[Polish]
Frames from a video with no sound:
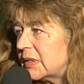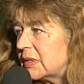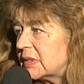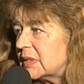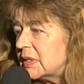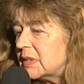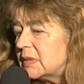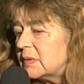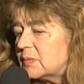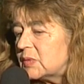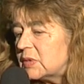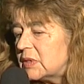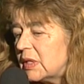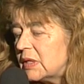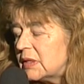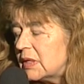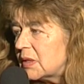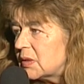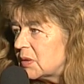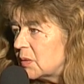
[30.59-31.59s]
Czasem trzeba
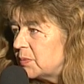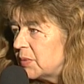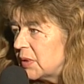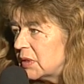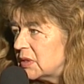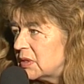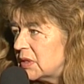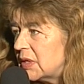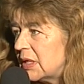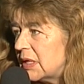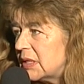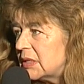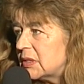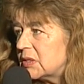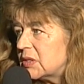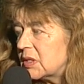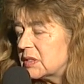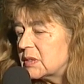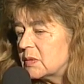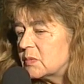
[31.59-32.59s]
na to 5 lat,
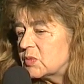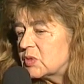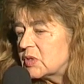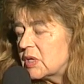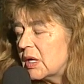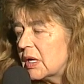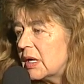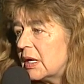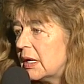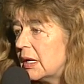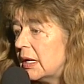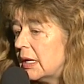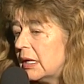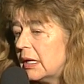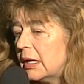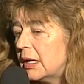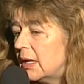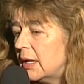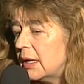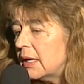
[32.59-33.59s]
czasem trzeba,
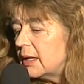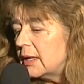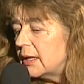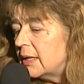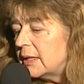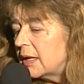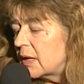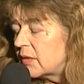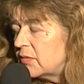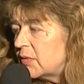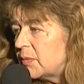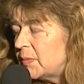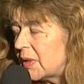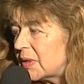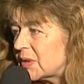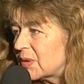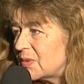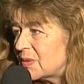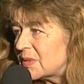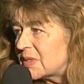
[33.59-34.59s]
e, jak w
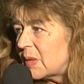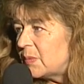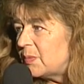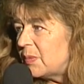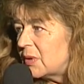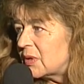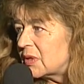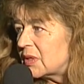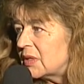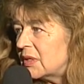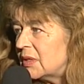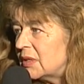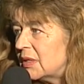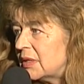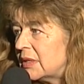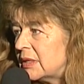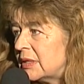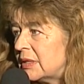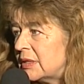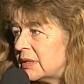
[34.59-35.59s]
wypadku zapory e,
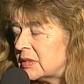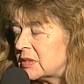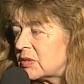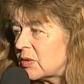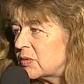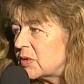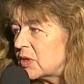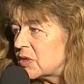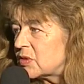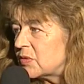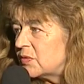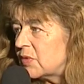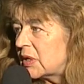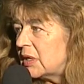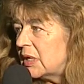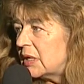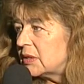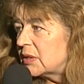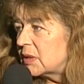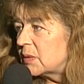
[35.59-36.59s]
e, i żołnierzy
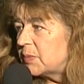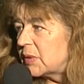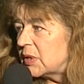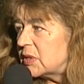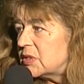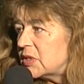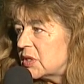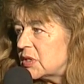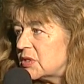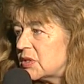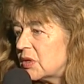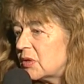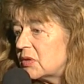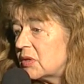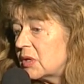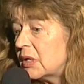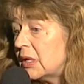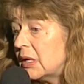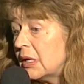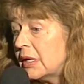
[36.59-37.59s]
wyklętych
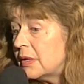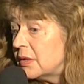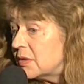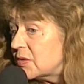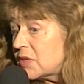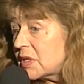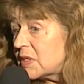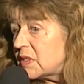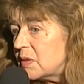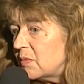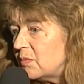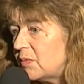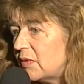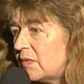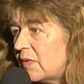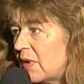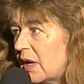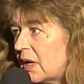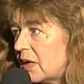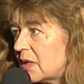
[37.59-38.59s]
50, czasem
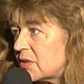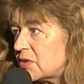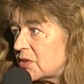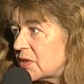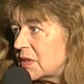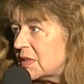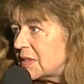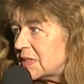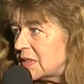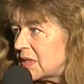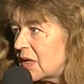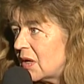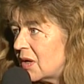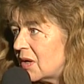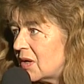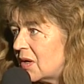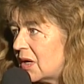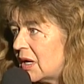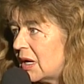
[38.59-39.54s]
bywa, że i 100.